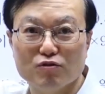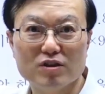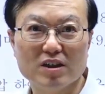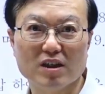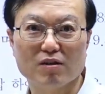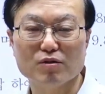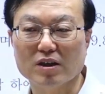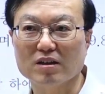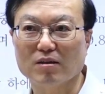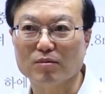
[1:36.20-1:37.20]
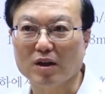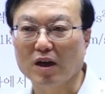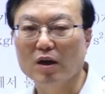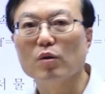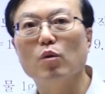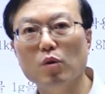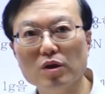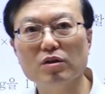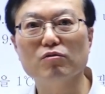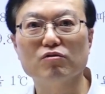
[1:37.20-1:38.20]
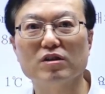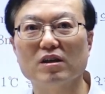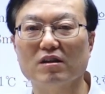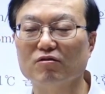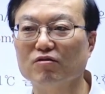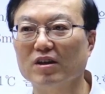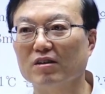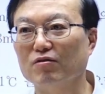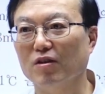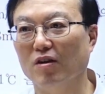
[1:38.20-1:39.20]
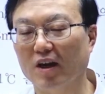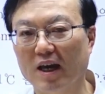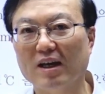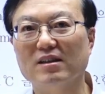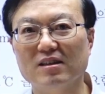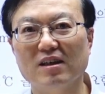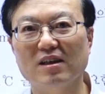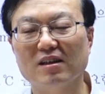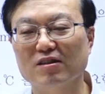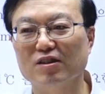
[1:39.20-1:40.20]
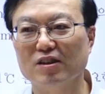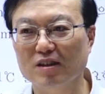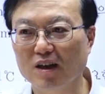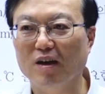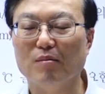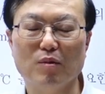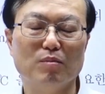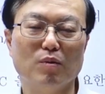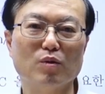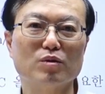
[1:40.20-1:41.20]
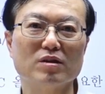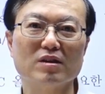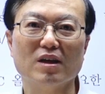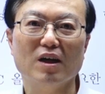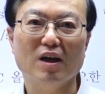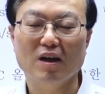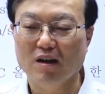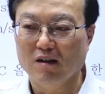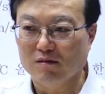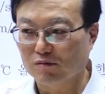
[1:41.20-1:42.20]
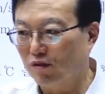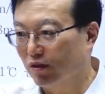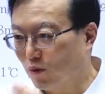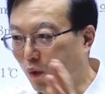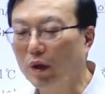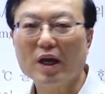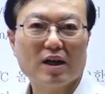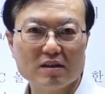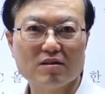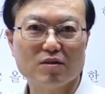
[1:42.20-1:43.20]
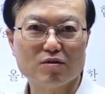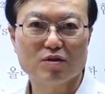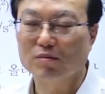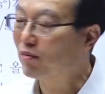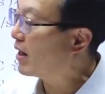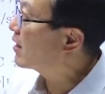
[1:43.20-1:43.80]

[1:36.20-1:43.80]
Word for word: 유체라고 얘기를 합니다. 공기도 유체가 될 수가 있고요. 액체라든지 뭐 뭐든 무슨 용액 같은 것도 전부